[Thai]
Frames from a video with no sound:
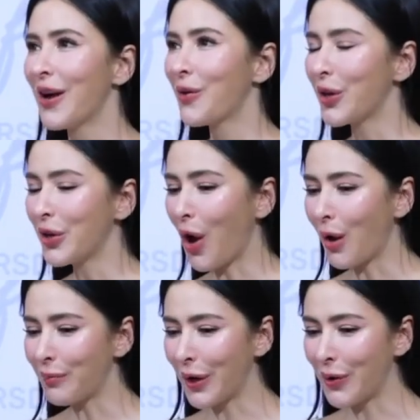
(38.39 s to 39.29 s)
คุณกร
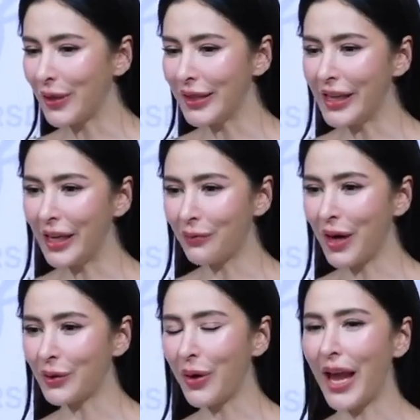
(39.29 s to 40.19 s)
เป็นคนที่คิดว่า
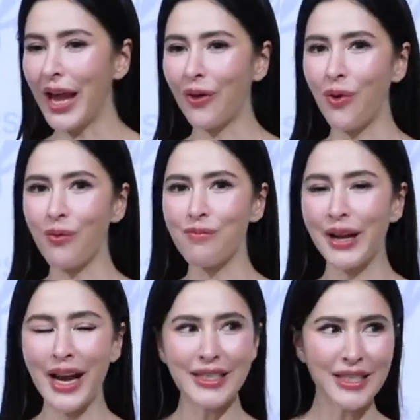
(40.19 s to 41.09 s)
ตัวเองคงไม่
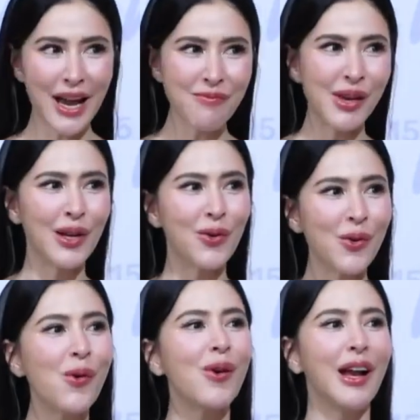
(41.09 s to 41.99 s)
น่าจะได้มีลู
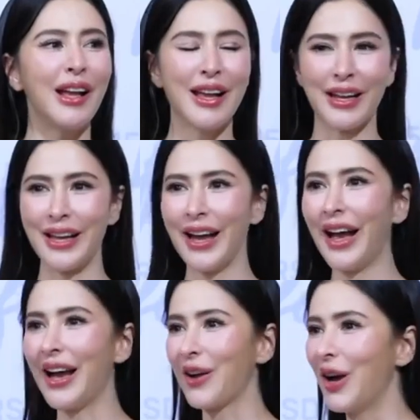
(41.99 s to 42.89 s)
กอะไรอย่างเงี้ย
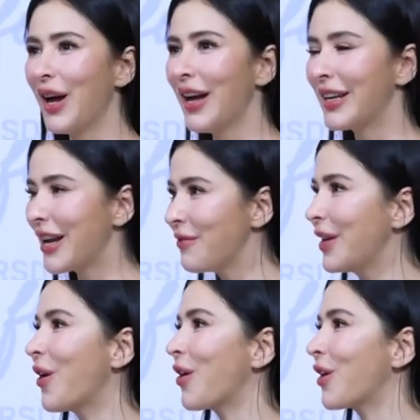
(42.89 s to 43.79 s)
ค่ะ ก็ได้มี
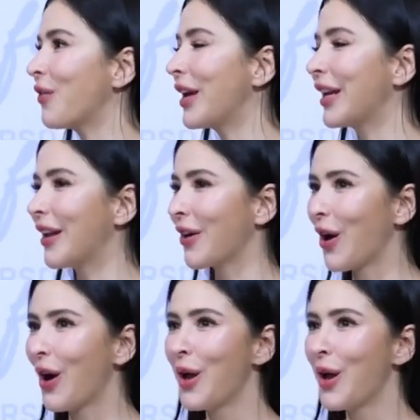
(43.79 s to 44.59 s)
น้องกวิน แล้วก็